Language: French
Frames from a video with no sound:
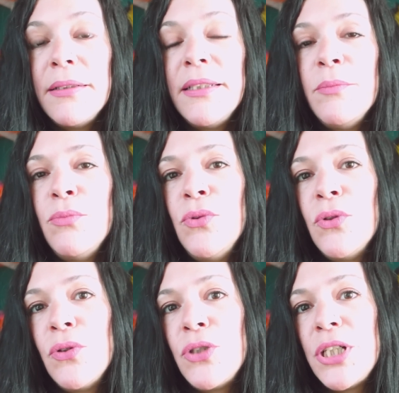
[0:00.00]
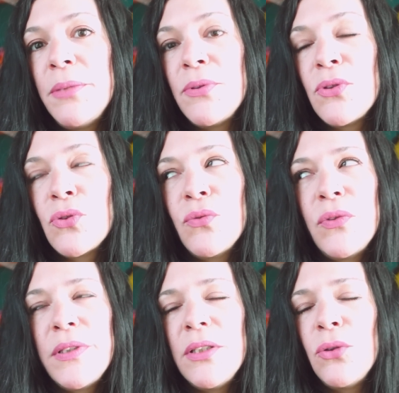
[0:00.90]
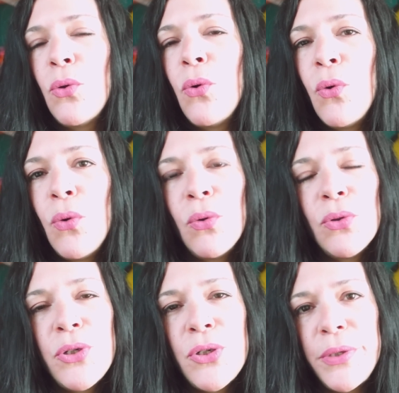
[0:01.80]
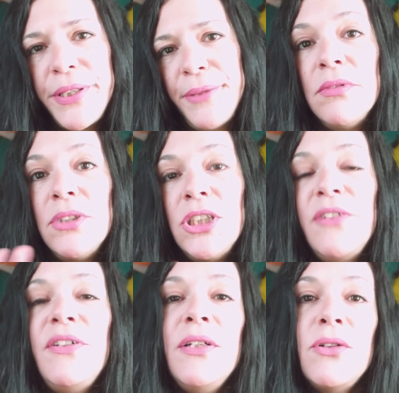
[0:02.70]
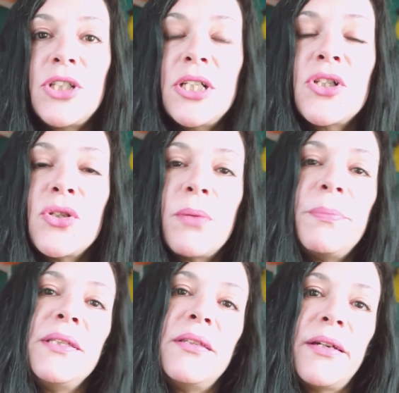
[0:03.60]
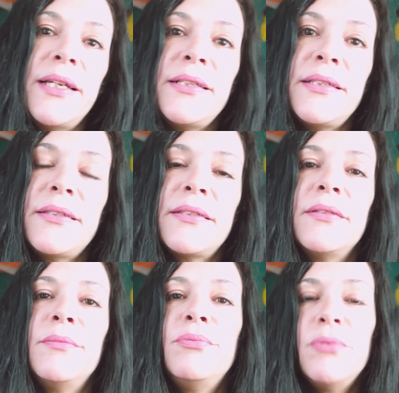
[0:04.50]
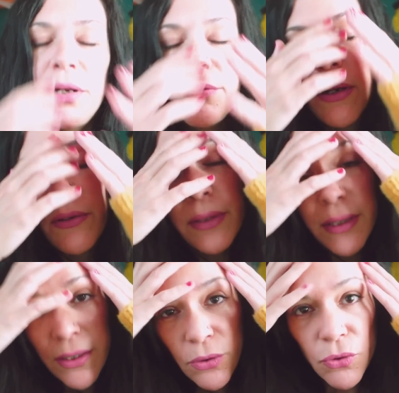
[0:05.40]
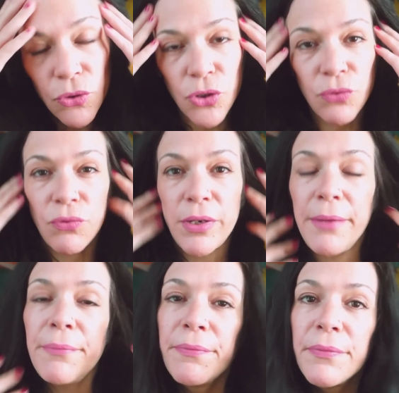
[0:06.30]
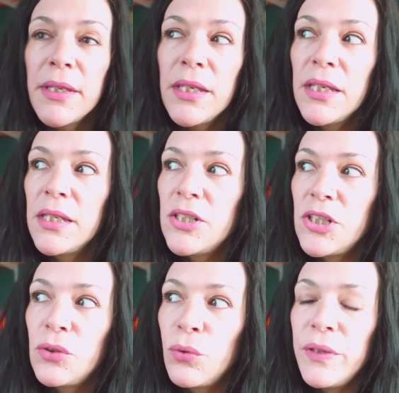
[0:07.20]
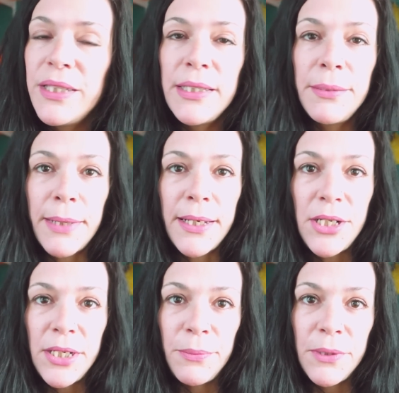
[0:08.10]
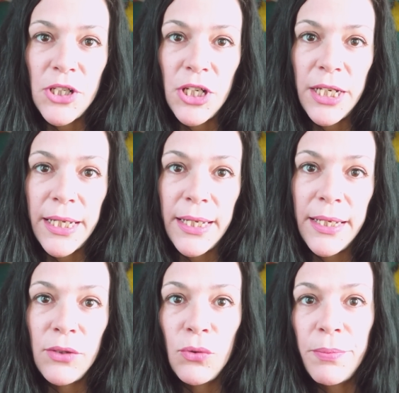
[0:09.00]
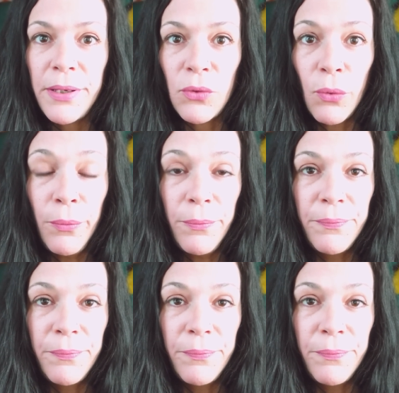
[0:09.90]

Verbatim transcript: des boules au crochet parce que je trouve que c'est trop joli. J'ai fait des recherches sur Pinterest pour avoir une idée de ce que je voulais j'ai trouvé des images et puis j'ai créé deux patrons.